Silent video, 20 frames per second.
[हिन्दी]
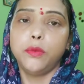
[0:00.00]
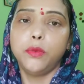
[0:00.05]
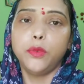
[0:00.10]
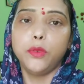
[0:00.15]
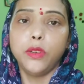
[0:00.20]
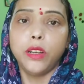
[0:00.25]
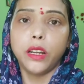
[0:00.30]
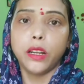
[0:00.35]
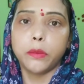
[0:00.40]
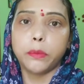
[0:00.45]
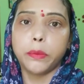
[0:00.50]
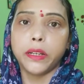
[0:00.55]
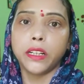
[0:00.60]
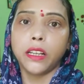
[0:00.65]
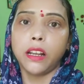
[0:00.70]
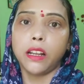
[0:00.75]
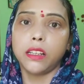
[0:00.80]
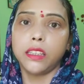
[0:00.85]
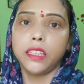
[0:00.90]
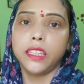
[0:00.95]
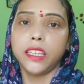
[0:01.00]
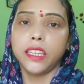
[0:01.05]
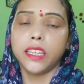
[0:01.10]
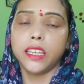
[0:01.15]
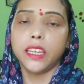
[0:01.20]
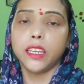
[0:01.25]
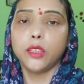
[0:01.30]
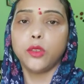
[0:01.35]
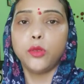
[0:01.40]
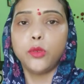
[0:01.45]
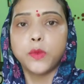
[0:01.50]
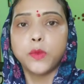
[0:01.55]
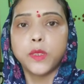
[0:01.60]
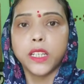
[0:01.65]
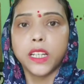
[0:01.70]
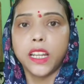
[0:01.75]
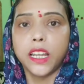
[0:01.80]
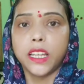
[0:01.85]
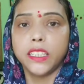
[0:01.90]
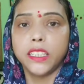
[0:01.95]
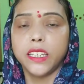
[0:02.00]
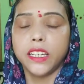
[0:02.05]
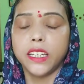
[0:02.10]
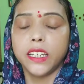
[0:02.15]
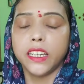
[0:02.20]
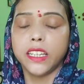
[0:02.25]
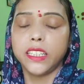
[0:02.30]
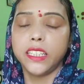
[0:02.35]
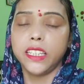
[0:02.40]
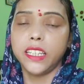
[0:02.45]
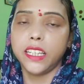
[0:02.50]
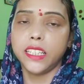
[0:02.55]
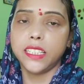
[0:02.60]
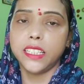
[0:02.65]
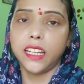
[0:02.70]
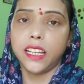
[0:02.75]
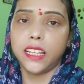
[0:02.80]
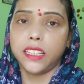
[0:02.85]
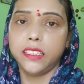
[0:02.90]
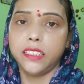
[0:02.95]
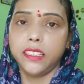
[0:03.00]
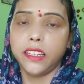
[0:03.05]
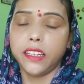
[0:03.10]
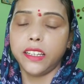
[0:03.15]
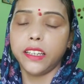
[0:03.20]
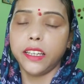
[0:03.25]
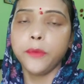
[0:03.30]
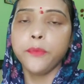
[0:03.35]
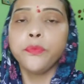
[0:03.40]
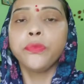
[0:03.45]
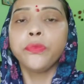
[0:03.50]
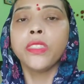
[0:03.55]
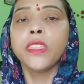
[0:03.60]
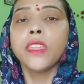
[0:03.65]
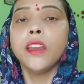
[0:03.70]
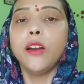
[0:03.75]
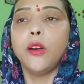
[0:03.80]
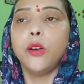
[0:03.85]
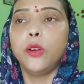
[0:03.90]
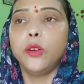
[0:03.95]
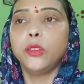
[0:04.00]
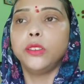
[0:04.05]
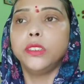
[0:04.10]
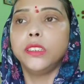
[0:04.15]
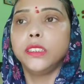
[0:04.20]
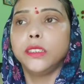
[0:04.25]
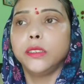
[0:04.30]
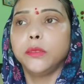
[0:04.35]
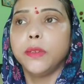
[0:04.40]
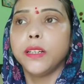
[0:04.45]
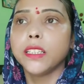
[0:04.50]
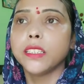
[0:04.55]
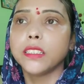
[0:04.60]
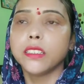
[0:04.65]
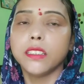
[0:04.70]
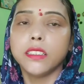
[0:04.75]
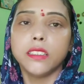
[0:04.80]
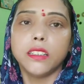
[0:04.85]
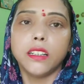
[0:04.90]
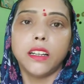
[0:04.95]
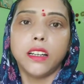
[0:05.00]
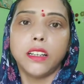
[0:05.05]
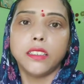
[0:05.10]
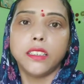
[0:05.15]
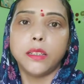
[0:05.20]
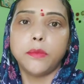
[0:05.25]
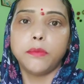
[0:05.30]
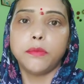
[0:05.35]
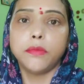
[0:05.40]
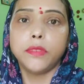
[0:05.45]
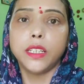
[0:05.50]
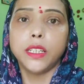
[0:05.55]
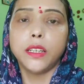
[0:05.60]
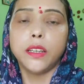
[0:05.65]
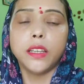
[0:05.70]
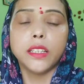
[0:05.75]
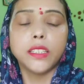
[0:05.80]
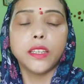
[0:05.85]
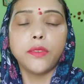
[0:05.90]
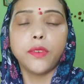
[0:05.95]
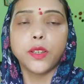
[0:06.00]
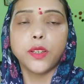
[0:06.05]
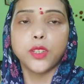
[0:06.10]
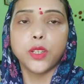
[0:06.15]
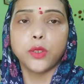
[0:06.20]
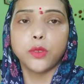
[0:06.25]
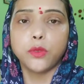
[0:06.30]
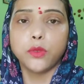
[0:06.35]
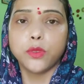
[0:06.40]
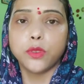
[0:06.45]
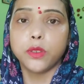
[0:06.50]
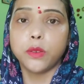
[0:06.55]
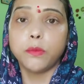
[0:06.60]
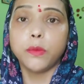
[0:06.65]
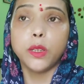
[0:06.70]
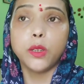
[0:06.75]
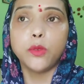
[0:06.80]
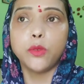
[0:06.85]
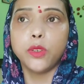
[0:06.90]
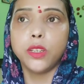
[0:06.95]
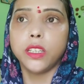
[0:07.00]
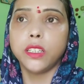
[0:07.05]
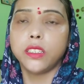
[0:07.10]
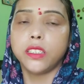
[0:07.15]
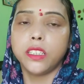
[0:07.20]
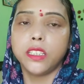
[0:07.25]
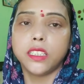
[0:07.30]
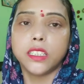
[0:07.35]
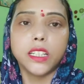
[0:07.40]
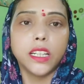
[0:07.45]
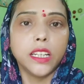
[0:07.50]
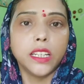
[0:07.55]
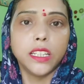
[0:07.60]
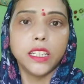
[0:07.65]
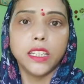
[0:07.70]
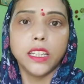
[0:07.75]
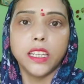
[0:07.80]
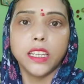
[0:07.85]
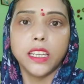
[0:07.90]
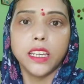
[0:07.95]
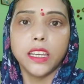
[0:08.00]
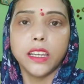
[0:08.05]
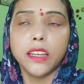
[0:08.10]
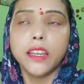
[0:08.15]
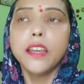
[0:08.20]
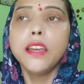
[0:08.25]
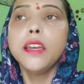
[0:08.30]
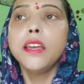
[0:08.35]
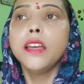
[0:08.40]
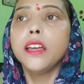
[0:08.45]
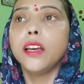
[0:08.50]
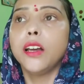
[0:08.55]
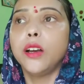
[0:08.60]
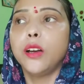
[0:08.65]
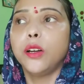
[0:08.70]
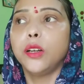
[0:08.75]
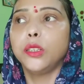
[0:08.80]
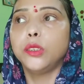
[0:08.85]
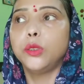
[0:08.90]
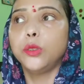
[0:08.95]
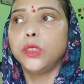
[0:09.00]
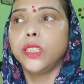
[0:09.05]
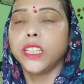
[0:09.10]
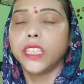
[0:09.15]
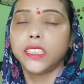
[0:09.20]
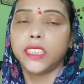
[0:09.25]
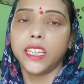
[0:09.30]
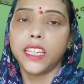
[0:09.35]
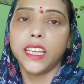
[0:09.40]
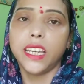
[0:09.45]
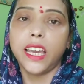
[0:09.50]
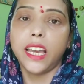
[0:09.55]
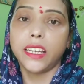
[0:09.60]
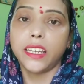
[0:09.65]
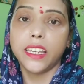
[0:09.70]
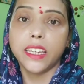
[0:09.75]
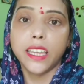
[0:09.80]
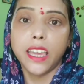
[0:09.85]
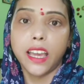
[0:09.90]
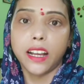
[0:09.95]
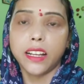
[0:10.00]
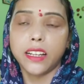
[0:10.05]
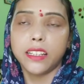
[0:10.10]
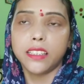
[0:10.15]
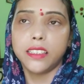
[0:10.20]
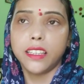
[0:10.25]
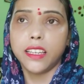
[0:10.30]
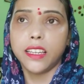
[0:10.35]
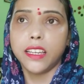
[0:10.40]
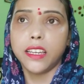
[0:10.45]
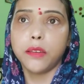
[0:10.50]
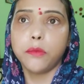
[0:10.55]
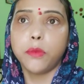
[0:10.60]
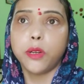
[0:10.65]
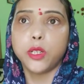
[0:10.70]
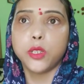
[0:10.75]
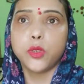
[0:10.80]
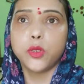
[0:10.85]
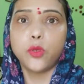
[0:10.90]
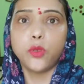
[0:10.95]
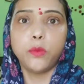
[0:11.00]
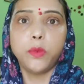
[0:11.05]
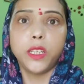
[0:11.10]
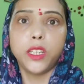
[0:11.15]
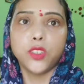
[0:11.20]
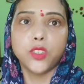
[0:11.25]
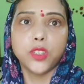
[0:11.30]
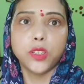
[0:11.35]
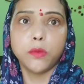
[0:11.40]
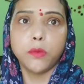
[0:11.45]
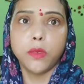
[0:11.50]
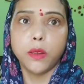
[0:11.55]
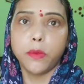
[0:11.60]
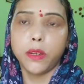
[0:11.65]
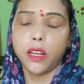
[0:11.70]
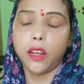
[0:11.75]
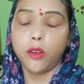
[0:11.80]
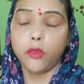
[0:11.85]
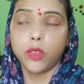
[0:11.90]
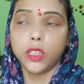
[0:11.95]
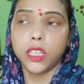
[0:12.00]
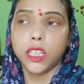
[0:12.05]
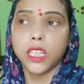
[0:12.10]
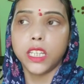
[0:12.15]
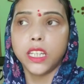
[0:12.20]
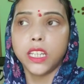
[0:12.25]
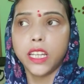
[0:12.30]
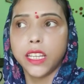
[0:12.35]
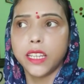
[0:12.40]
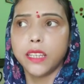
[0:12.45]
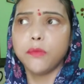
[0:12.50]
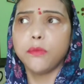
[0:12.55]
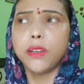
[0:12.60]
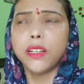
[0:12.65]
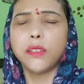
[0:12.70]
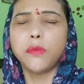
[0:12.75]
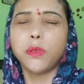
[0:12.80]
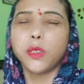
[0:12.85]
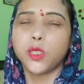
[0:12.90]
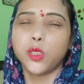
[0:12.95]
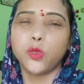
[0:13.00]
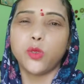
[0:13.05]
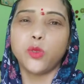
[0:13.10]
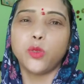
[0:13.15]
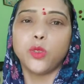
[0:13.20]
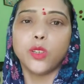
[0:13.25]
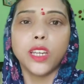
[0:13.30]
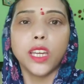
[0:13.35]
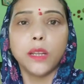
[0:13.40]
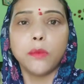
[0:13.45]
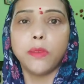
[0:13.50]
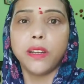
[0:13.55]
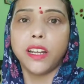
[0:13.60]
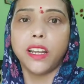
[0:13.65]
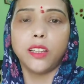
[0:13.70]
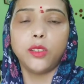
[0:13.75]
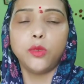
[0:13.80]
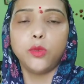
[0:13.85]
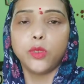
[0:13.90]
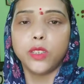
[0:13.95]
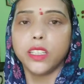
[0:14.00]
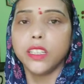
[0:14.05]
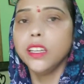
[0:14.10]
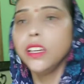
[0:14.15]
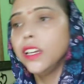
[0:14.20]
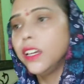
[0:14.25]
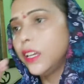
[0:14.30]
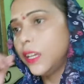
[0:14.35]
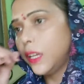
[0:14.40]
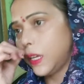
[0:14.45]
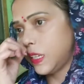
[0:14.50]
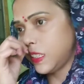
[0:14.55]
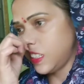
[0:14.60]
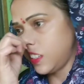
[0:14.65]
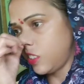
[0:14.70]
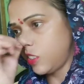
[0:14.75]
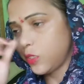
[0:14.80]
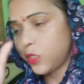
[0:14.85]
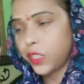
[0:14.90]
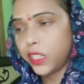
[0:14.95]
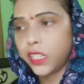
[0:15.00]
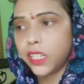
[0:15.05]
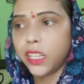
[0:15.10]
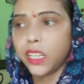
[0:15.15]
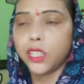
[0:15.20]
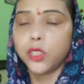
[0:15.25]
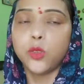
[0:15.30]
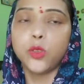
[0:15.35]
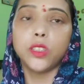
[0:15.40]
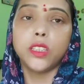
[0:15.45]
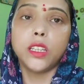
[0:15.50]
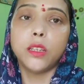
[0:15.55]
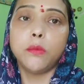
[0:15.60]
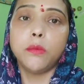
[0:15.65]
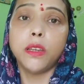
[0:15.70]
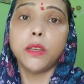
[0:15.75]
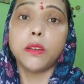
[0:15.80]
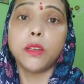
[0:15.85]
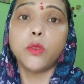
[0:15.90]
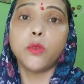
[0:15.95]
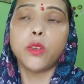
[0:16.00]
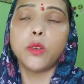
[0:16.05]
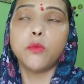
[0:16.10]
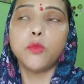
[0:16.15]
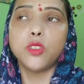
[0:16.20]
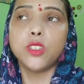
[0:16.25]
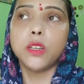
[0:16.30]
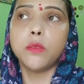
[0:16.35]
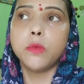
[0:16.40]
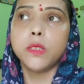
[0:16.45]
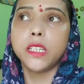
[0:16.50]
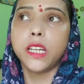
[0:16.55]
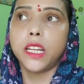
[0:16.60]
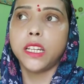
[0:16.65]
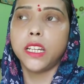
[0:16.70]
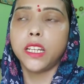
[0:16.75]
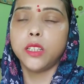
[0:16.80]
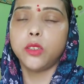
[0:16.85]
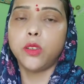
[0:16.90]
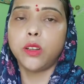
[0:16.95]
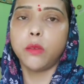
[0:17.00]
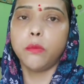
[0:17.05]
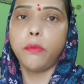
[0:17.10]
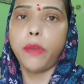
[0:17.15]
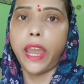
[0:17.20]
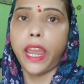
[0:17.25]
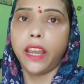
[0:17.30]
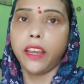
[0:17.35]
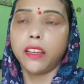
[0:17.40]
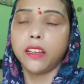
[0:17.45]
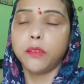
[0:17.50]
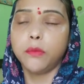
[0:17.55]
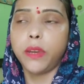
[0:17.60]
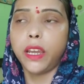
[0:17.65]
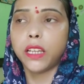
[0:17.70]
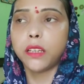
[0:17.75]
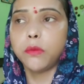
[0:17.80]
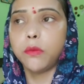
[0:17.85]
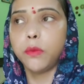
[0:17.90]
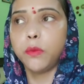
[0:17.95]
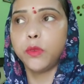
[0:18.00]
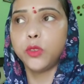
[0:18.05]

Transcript: फूल अर्पण कर दिए हैं धूप जला दिया है दिया जला दिया है और बस आज हमने ऐसे फंक्शन कुछ हमने कोई चीज़ करनी नहीं है आ, तो देखते हैं आगे क्या करते हैं बच्चों को भी कृष्ण में बनाऊंगी कि नहीं बट बच्चों को तो खैर बना दूंगी ऐसा कुछ नहीं है थोड़ी देर में क्योंकि मुझे अभी जाना है थोड़ा बैंक बैंक में